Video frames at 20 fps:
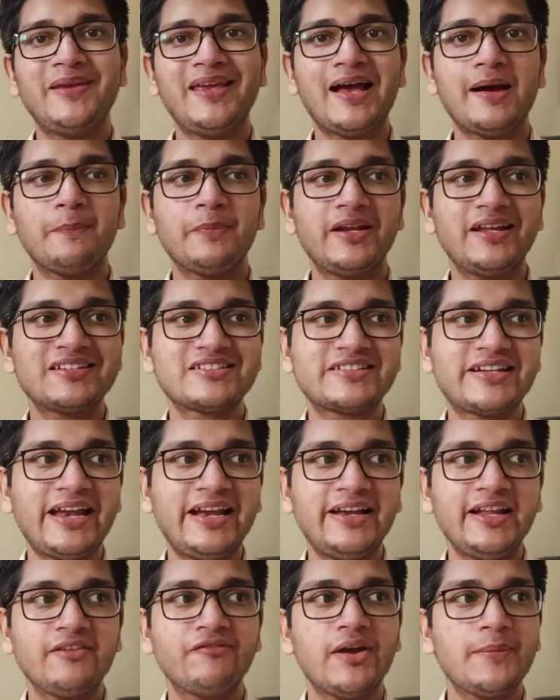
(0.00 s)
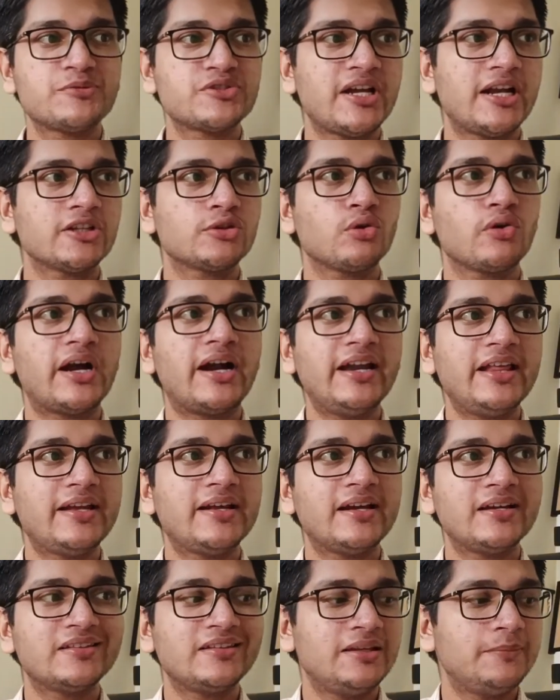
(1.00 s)
अभी आपने स्टेटिक वेबसाइट तो खड़ी
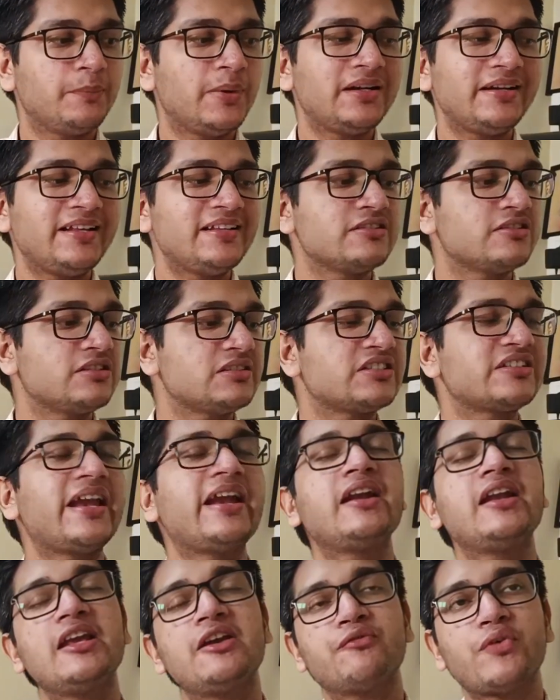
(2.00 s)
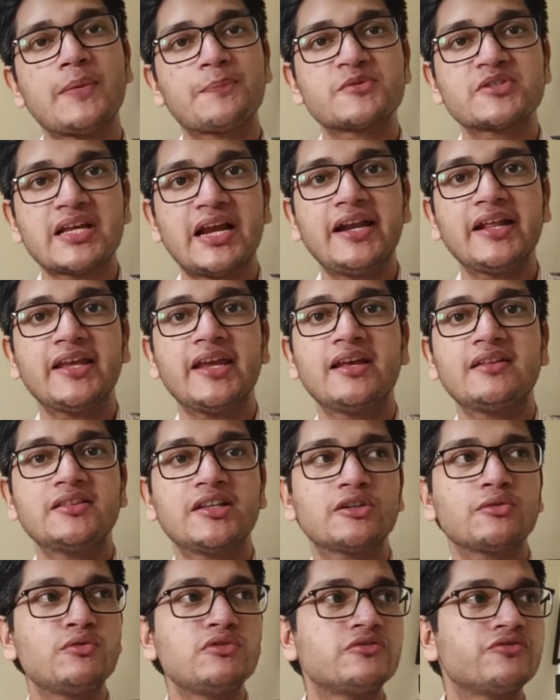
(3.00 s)
कर दी बट इस स्टेटिक वेबसाइट के
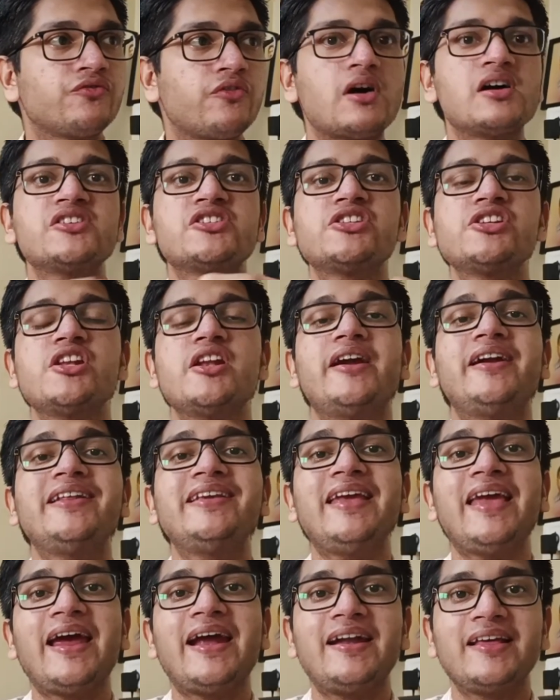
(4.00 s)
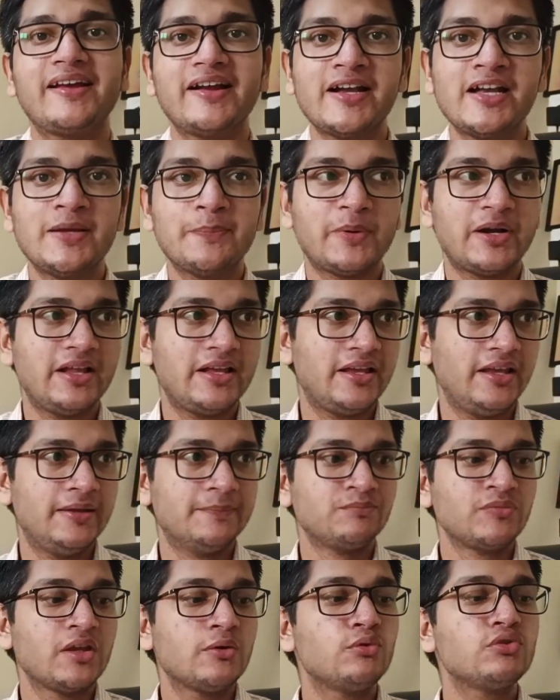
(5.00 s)
अंदर कुछ फंक्शनलिटी ऐड करनी पड़ेगी
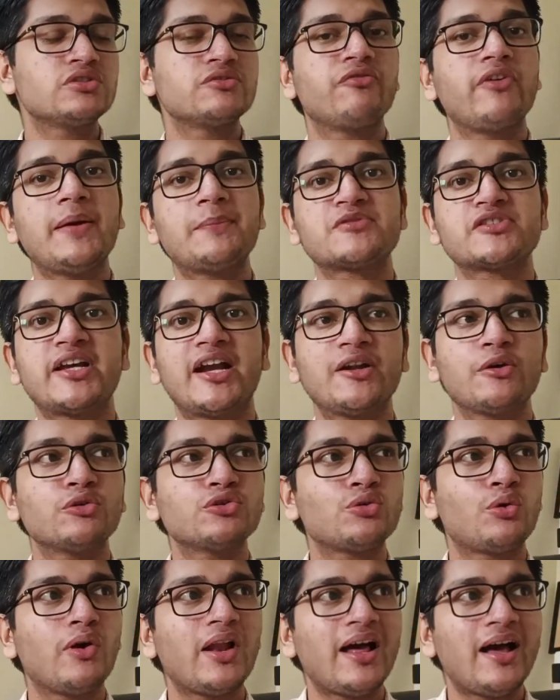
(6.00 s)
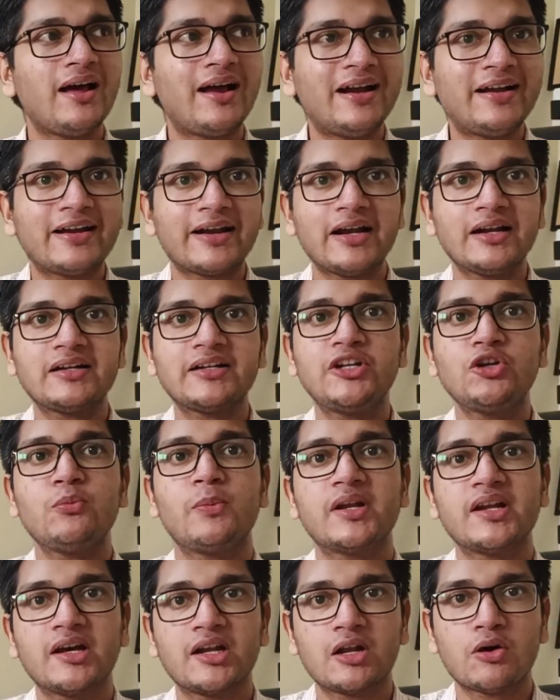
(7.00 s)
उस वेबसाइट को थोड़ा अट्रैक्टिव
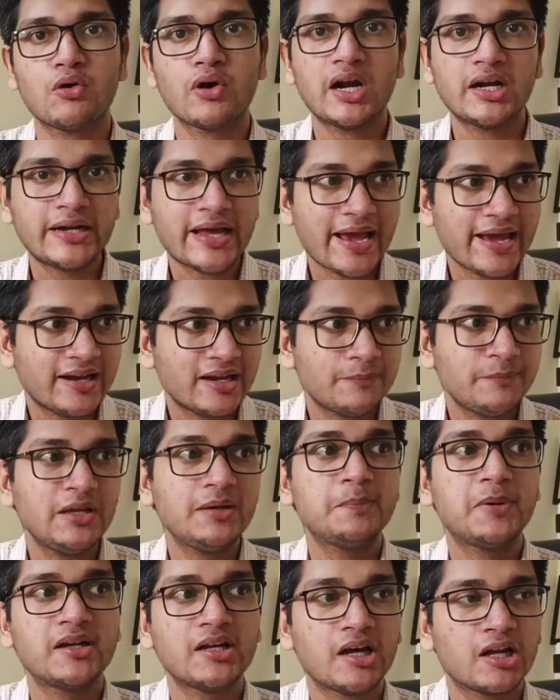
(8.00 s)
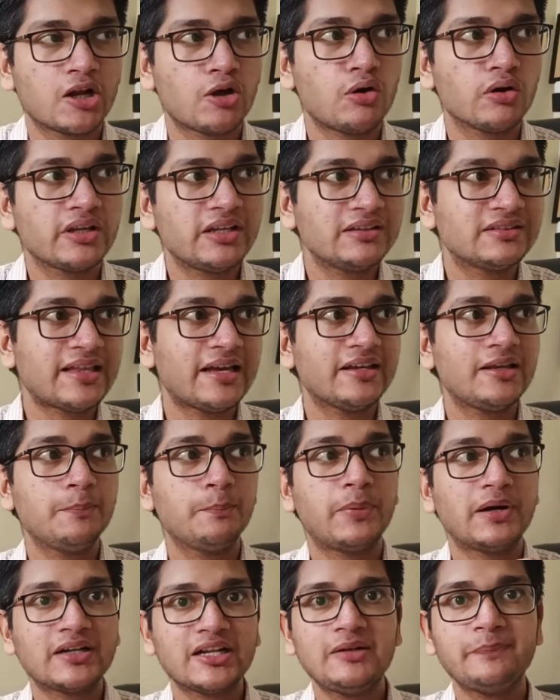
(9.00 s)
बनाना होगा डायनामिक बनाना होगा कि ताकि
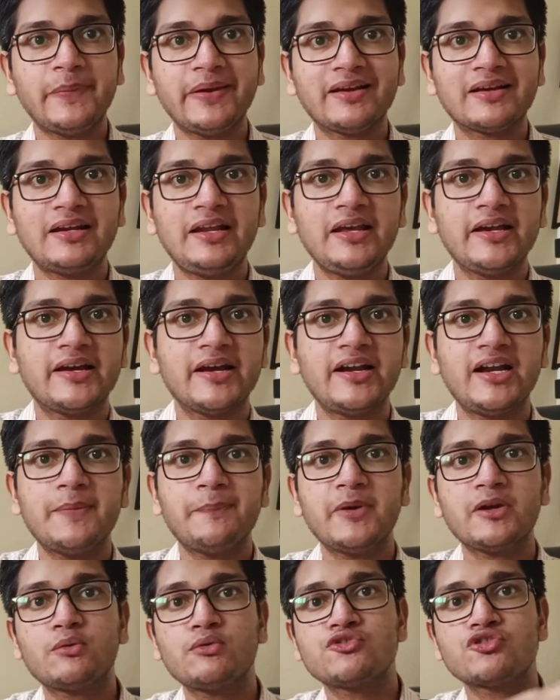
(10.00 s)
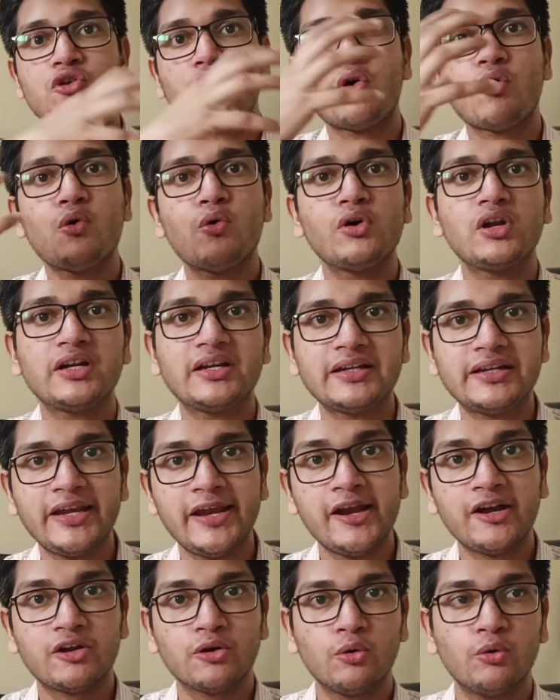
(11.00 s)
बटन पे क्लिक करने पर कुछ और
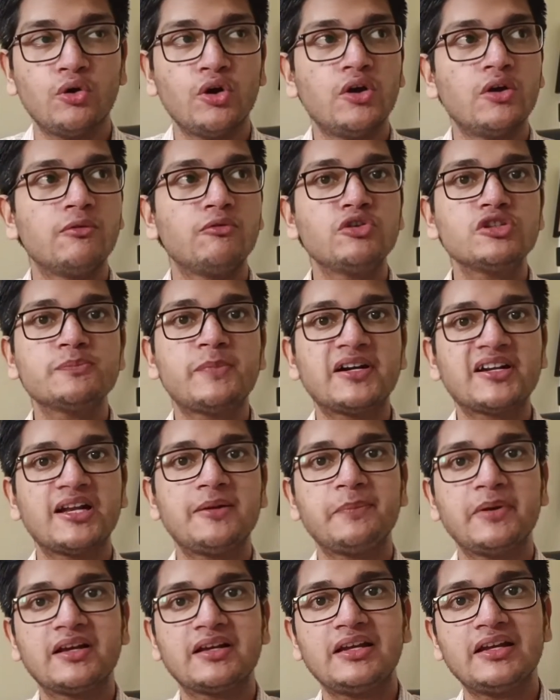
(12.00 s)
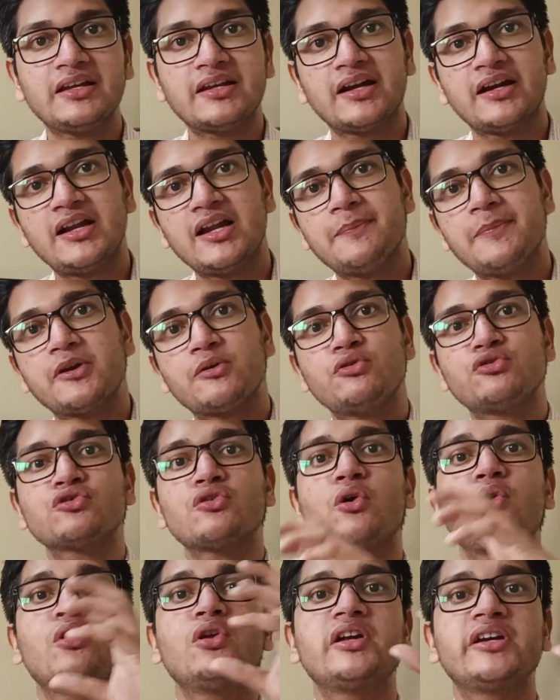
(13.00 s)
क्रिएट हो उस बटन पे क्लिक करने पर
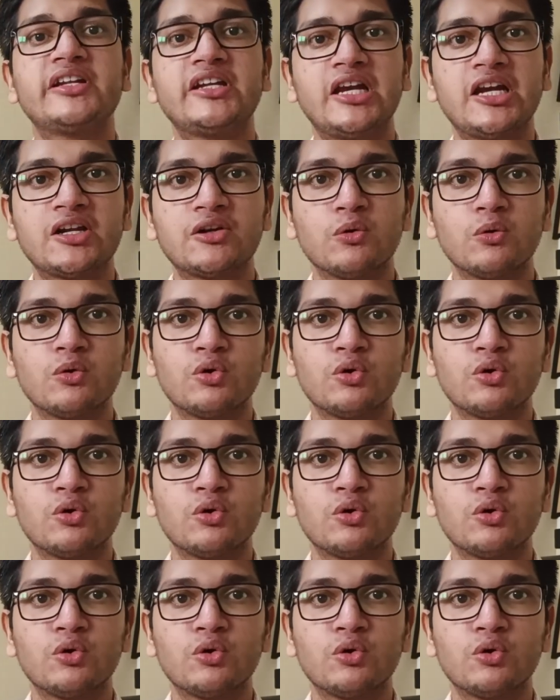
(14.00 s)
कुछ और क्रिएट